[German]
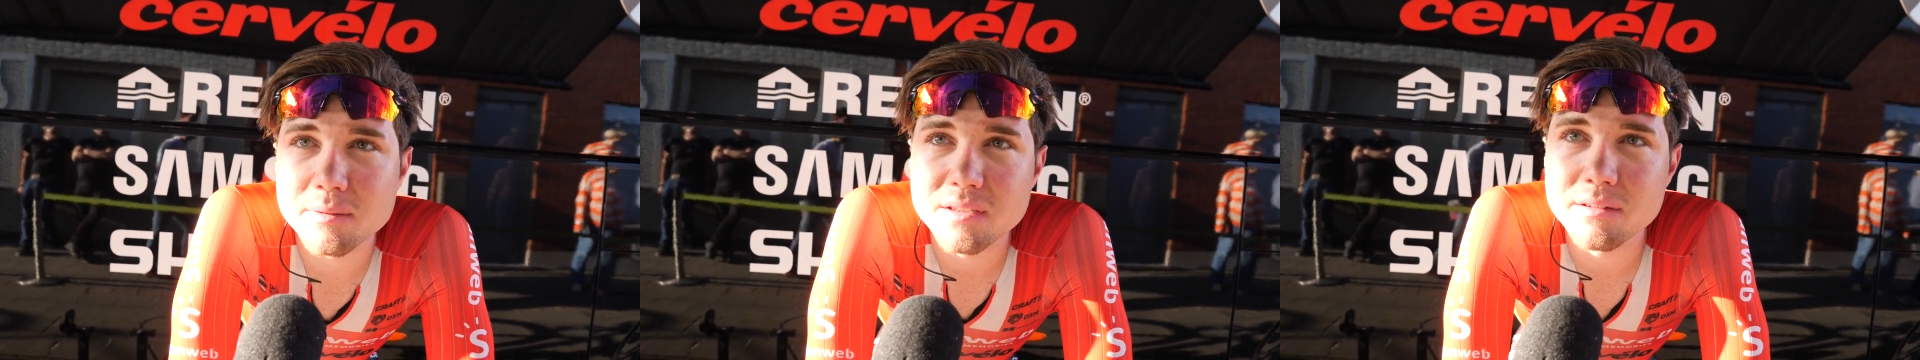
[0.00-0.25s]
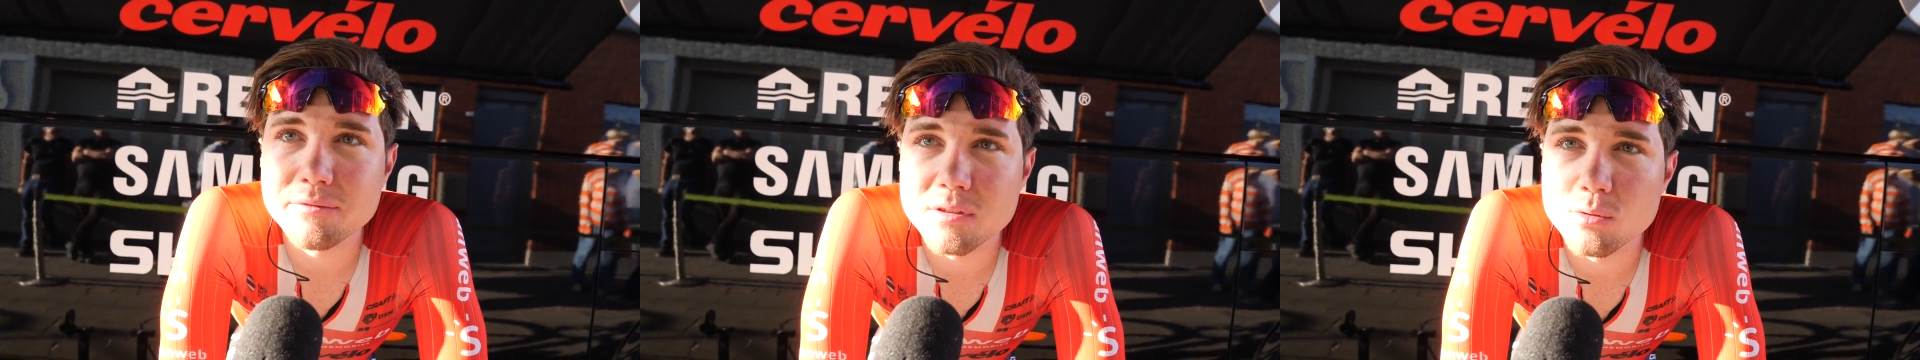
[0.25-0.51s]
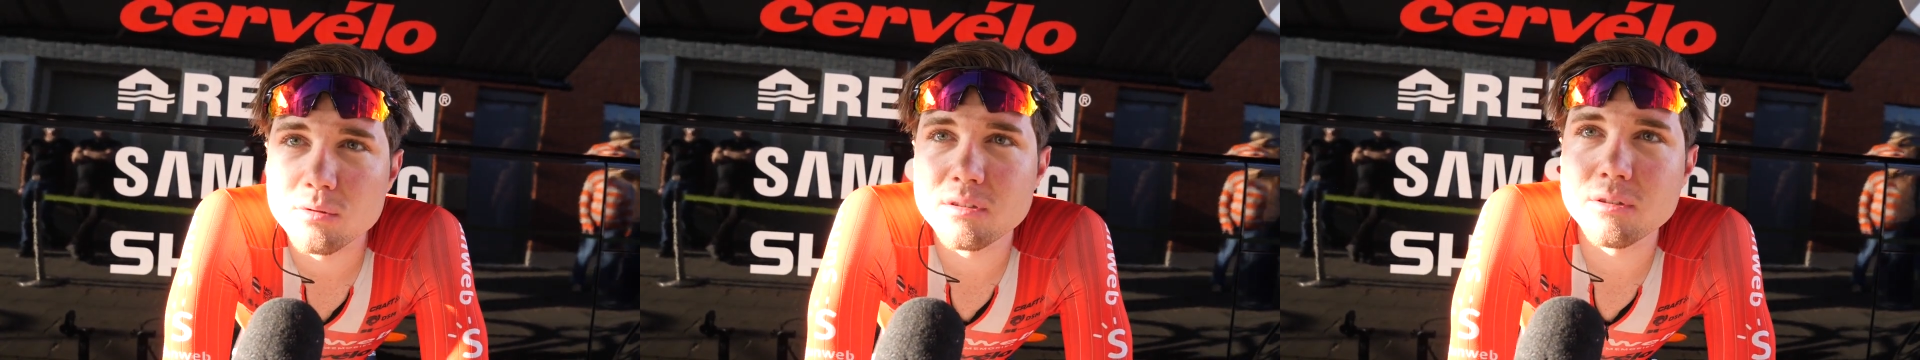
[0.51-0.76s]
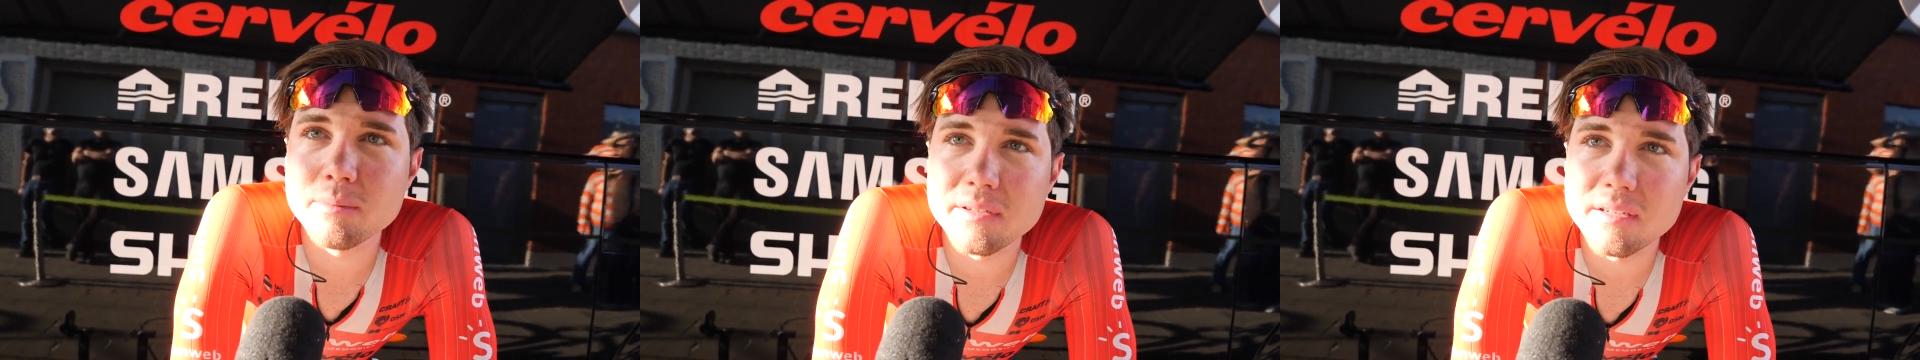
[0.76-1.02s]
habe dann
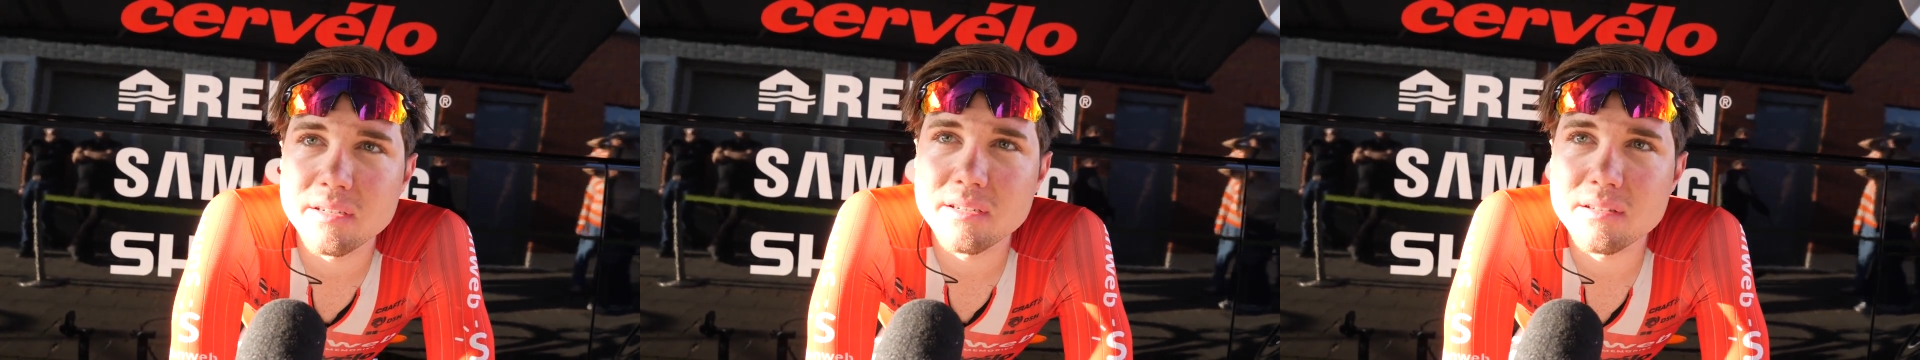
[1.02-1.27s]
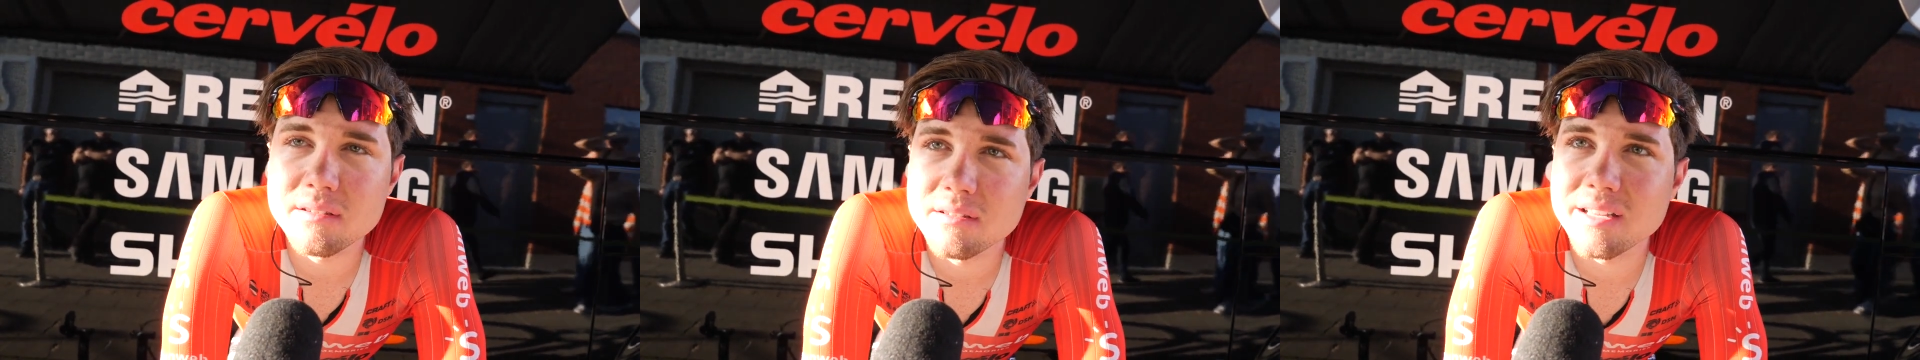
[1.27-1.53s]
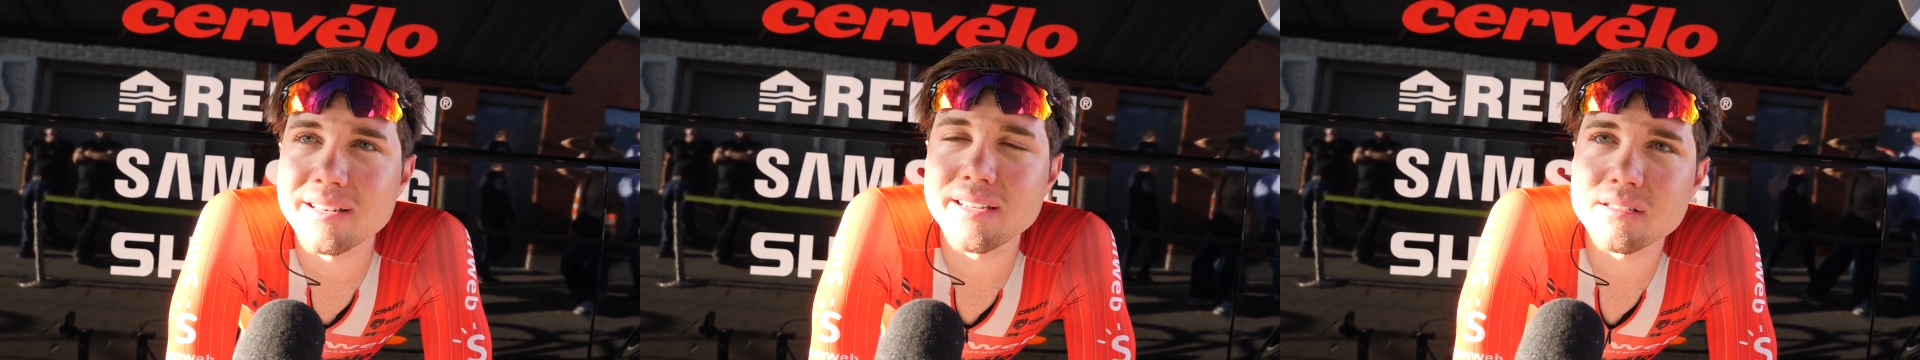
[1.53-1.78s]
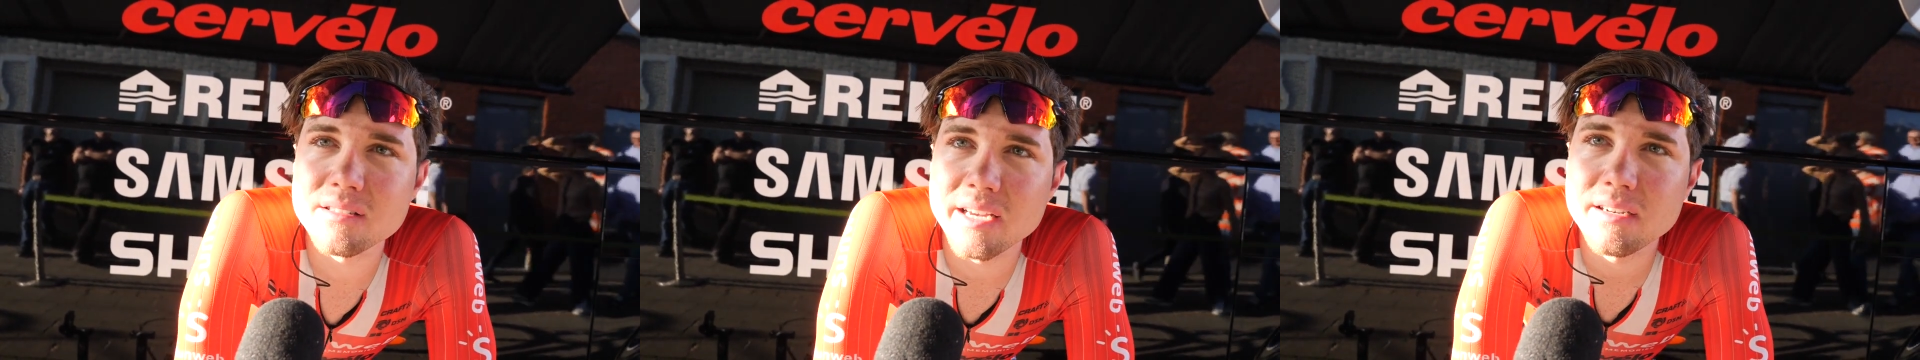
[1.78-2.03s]
versucht, über den, den
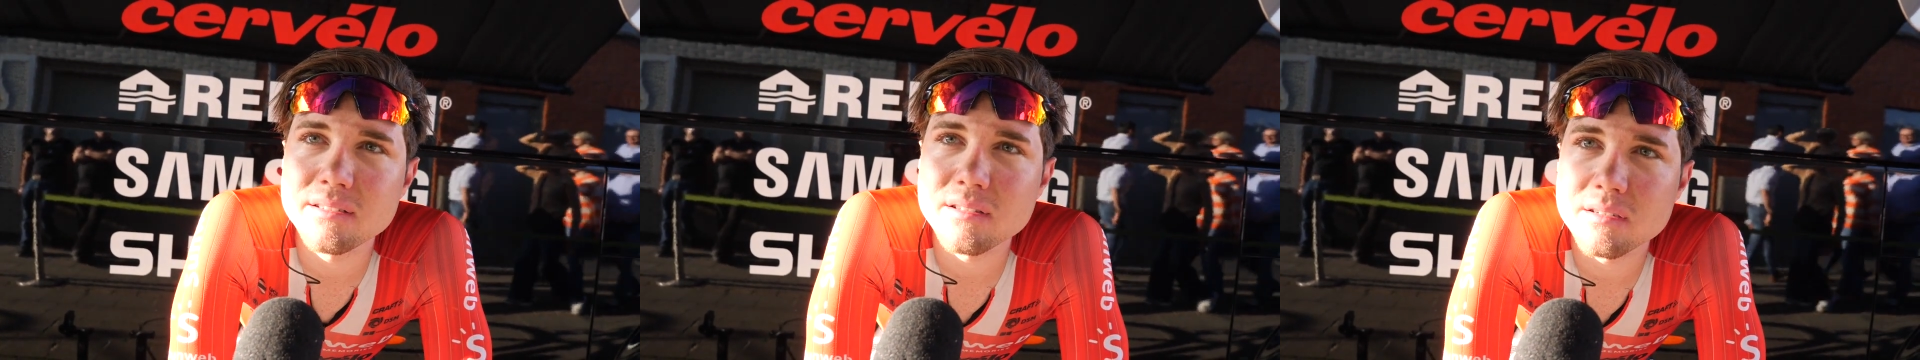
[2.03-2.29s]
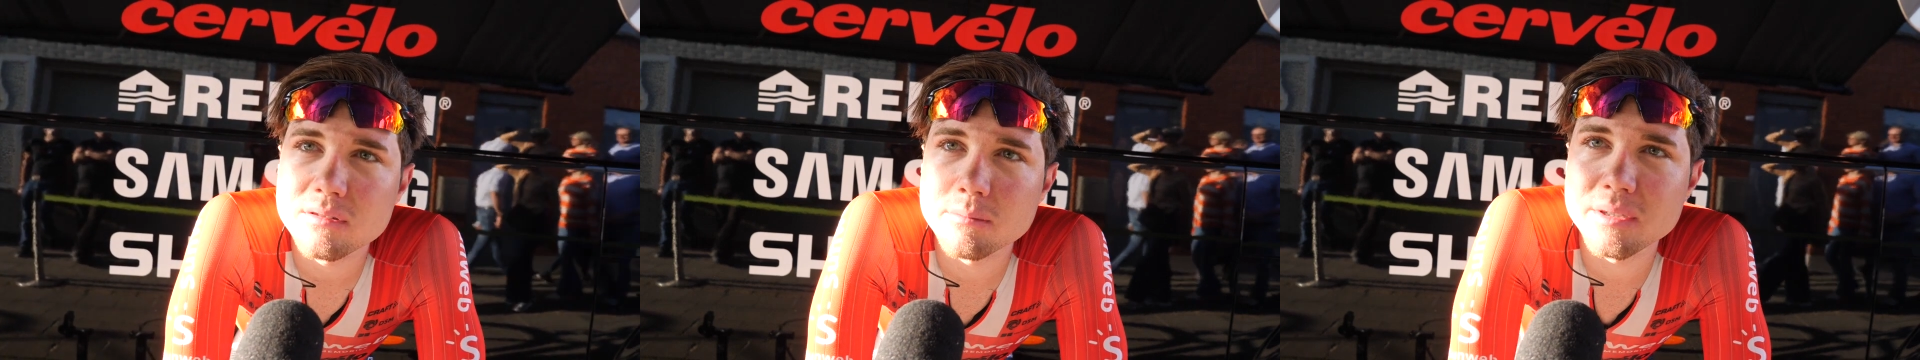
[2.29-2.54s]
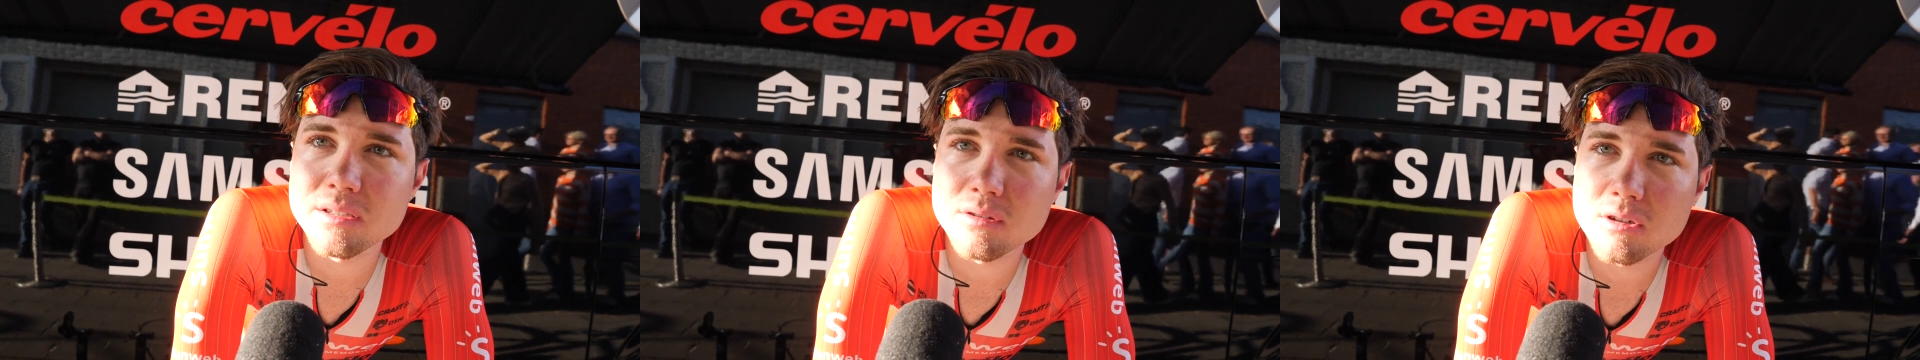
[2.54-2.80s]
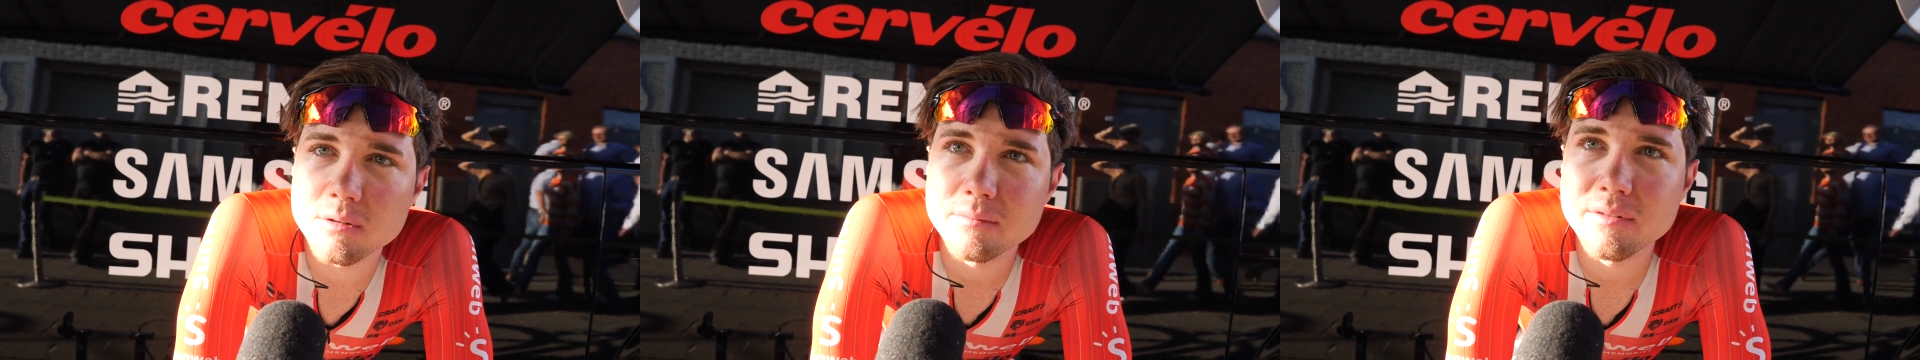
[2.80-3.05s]
letzten Helling dann noch
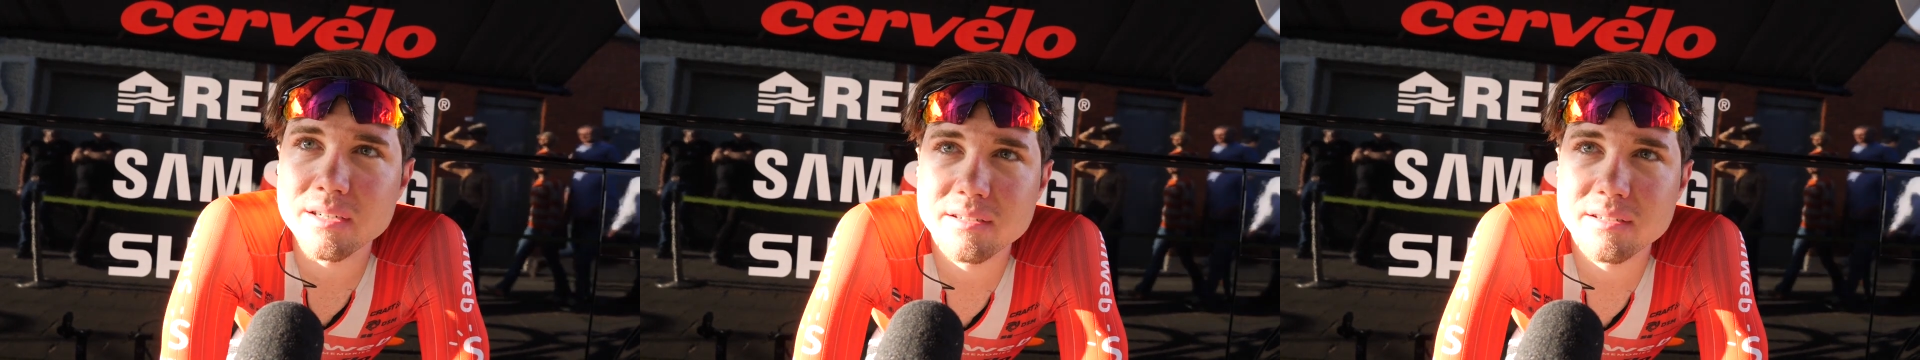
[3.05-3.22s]
mitzukommen,